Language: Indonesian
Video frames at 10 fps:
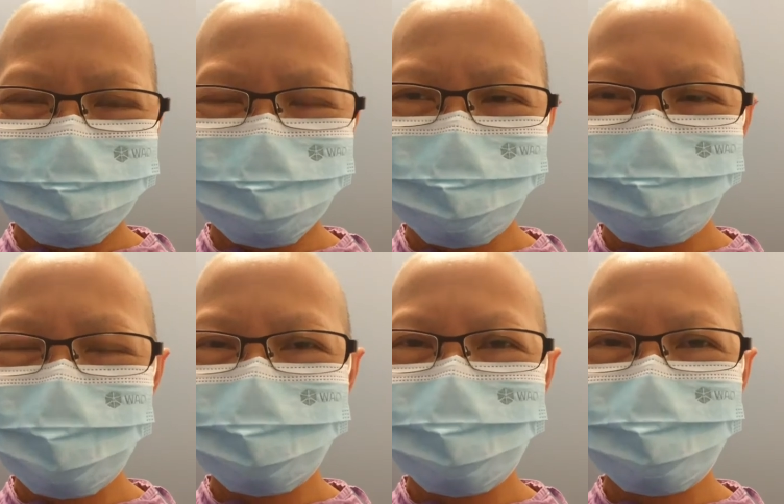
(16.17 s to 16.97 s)
Selamat
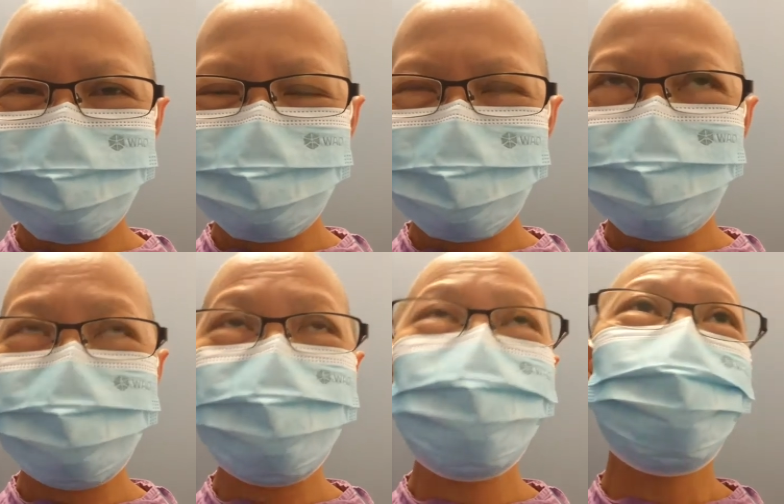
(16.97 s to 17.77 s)
pagi ya
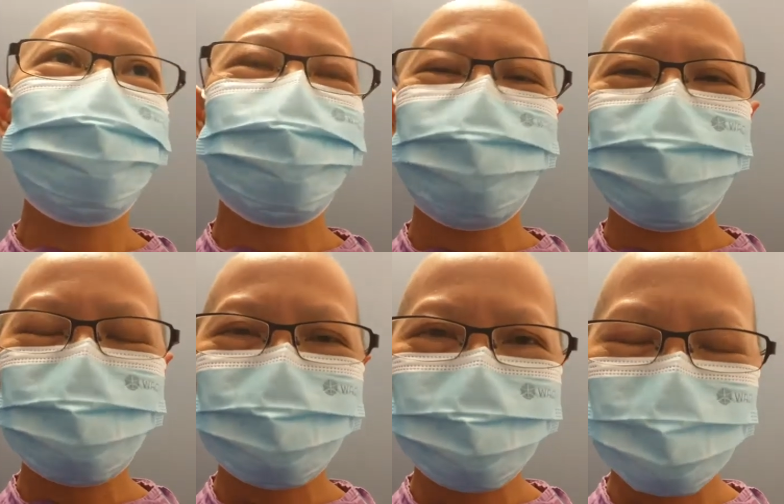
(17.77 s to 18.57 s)
kawan-kawan Semoga
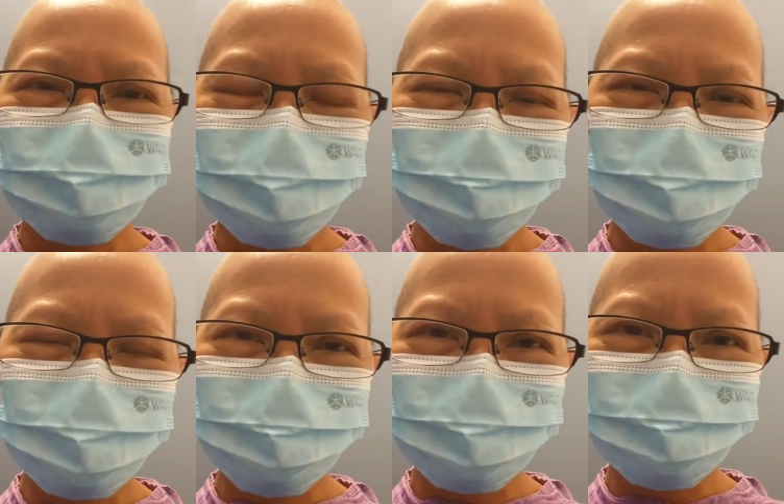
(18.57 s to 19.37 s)
semua
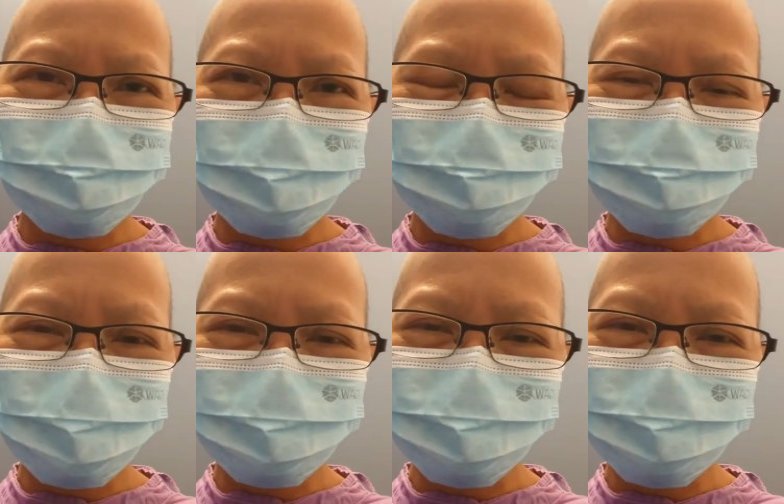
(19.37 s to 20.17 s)
sahabat-sahabat di pun
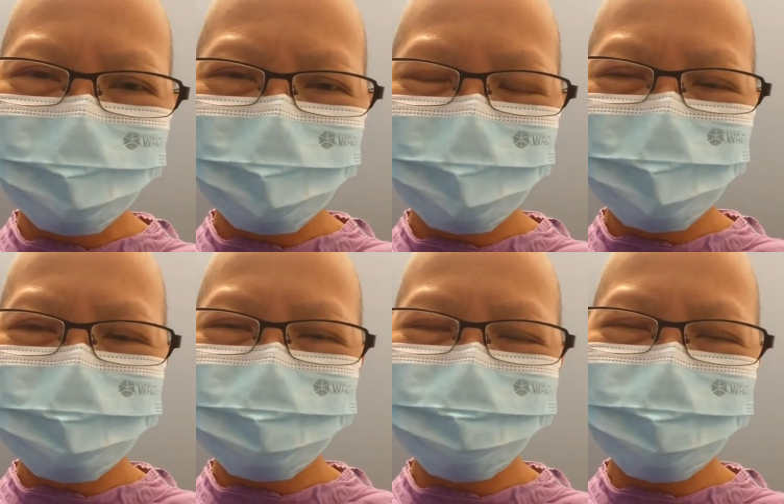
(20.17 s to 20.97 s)
berada
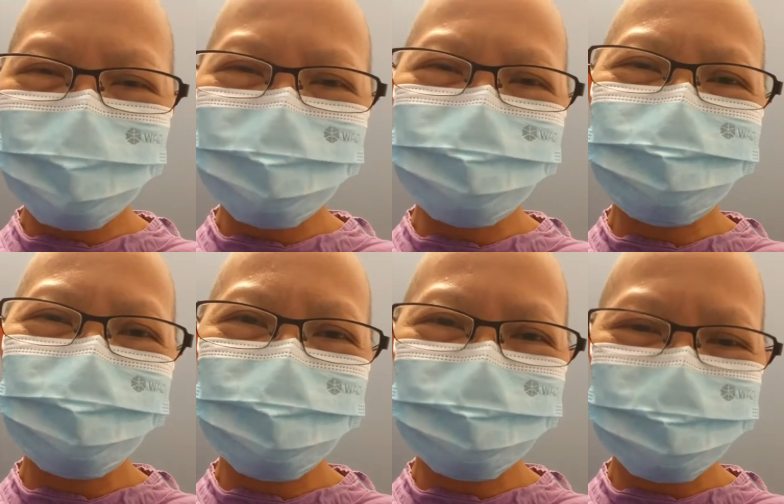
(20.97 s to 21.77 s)
Dalam keadaan
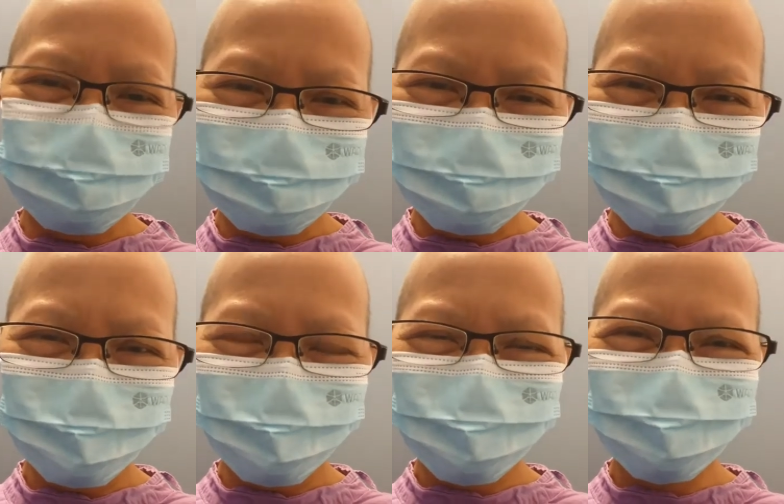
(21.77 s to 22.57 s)
sehat
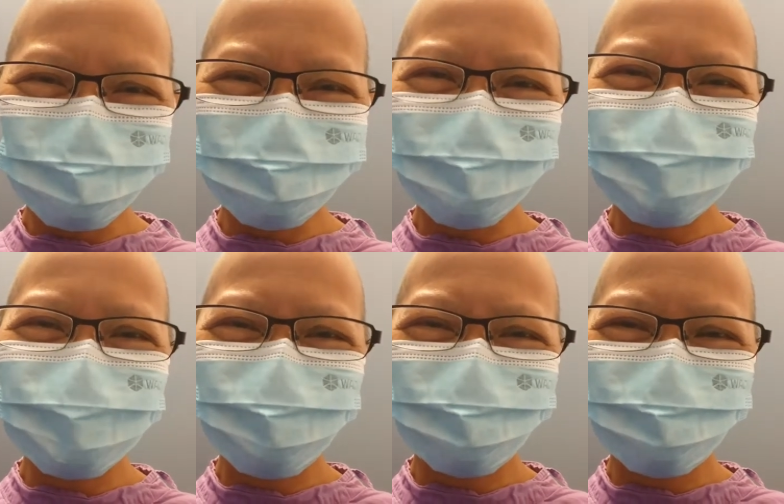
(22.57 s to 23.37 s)
Good
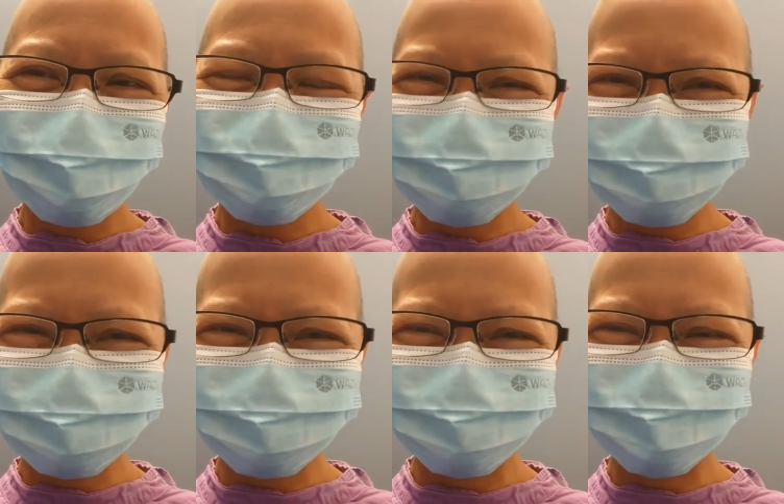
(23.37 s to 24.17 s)
morning everyone
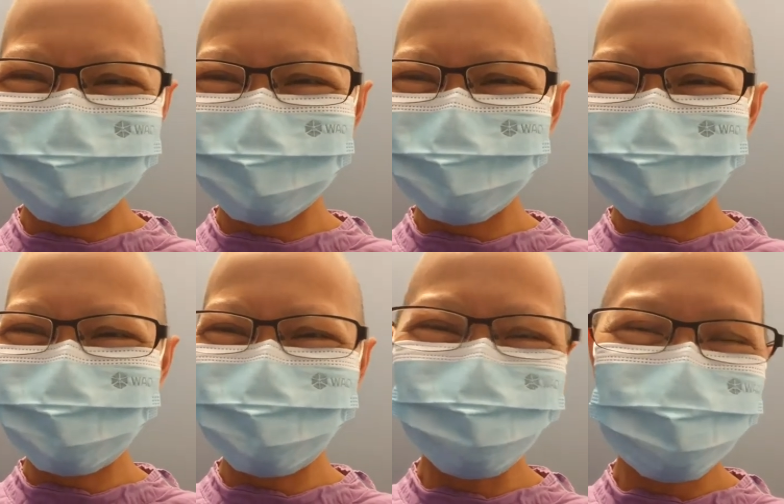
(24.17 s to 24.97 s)

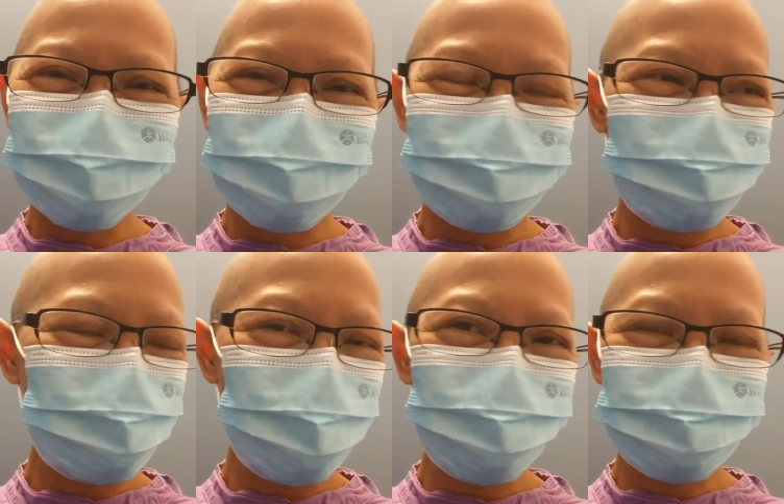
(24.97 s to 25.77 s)
Today I
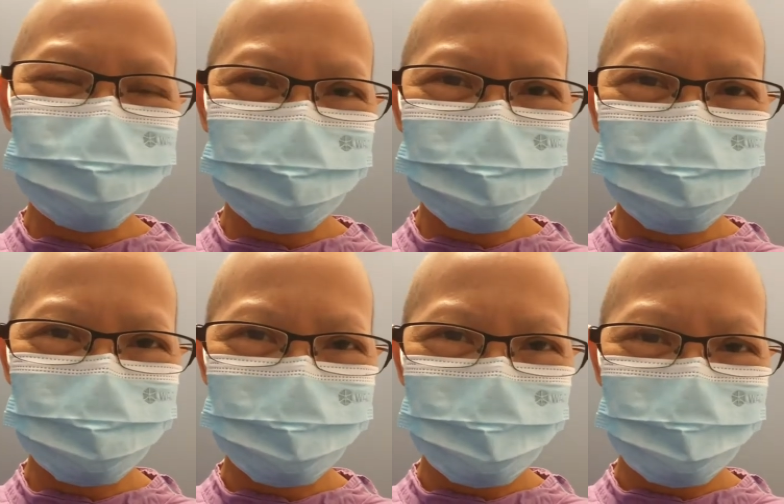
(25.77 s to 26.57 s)
walk faster
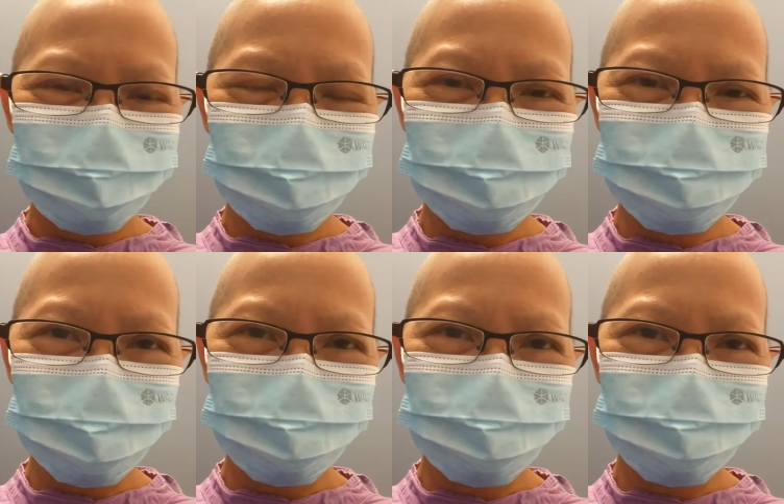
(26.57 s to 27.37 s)
Because
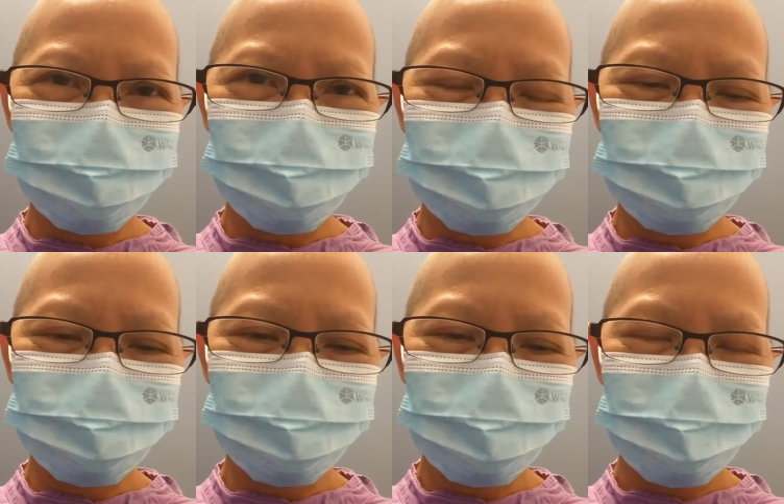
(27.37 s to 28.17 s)
I
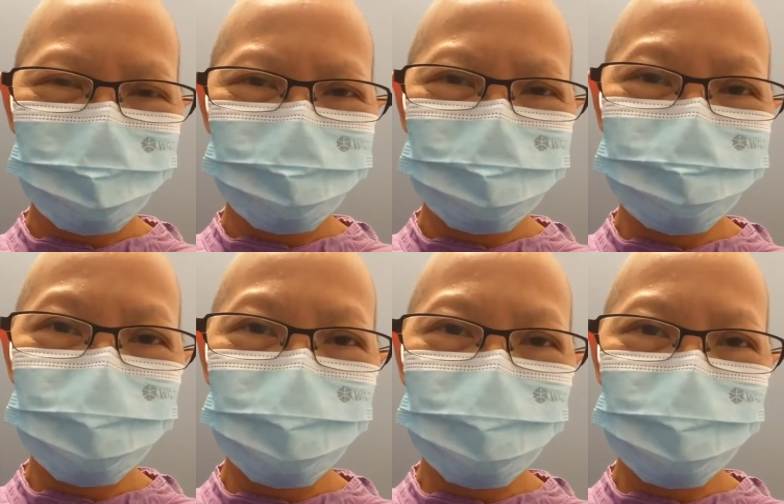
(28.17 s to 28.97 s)
worry will
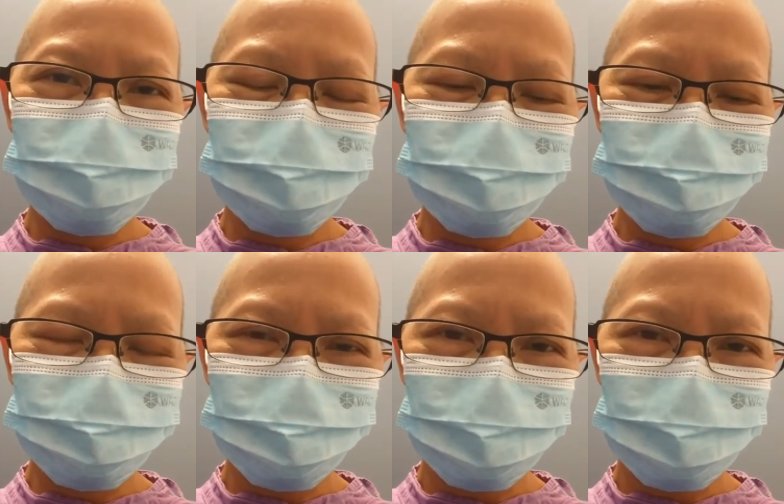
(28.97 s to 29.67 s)
delay again